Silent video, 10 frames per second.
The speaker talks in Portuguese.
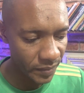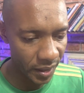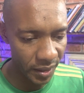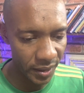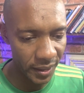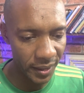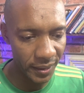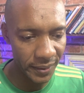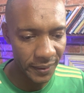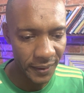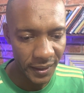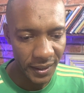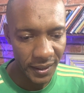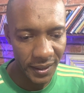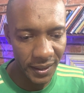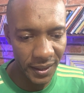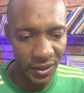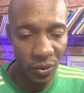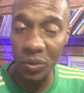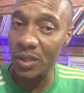É, ele
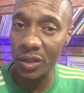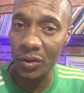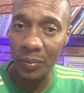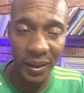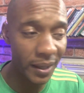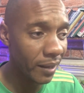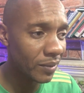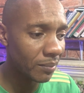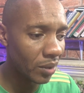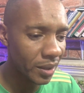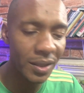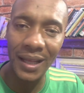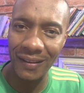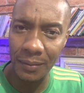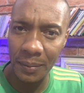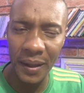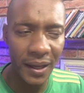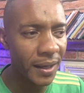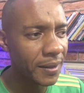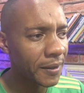não conseguiu pegar uma bola que dava para
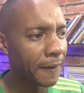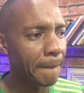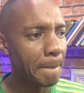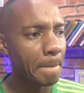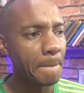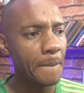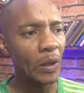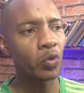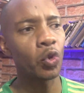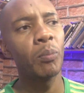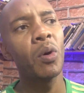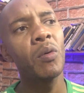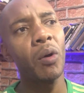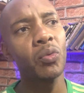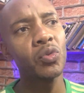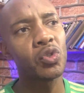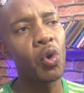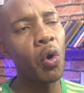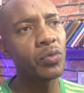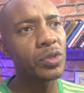pegar. Tomou alguns
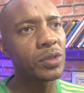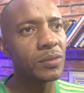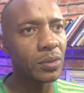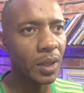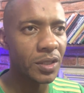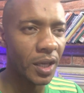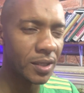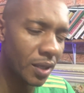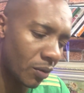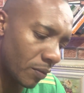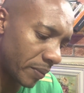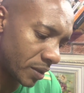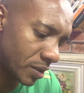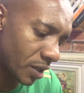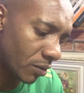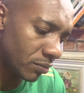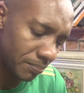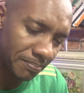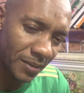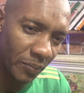gols durante essa competição,
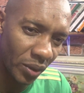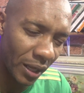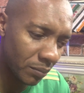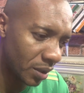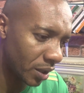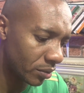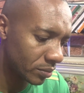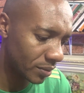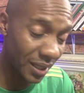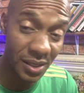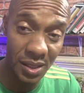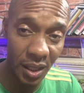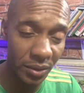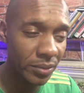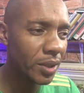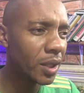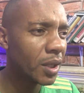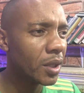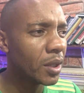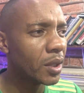Campeonato Mineiro, desse ano,
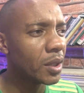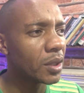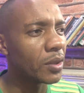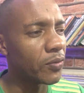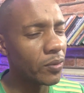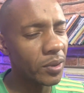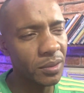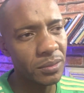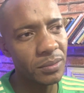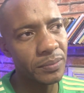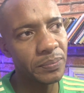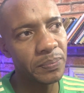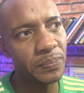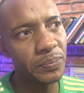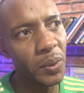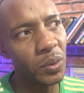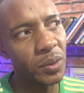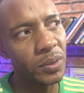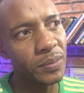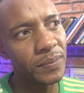que foram,
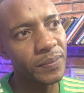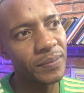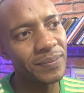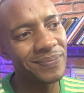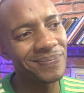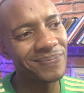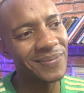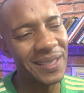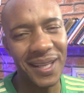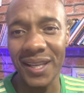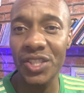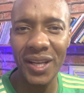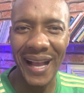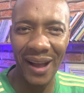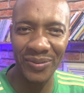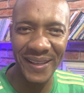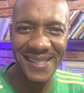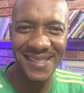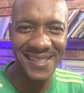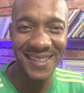pô,
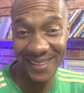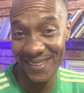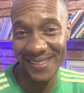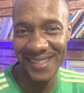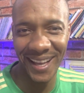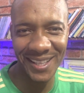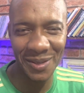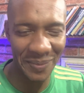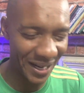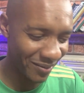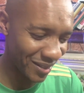criticáveis, se é que essa palavra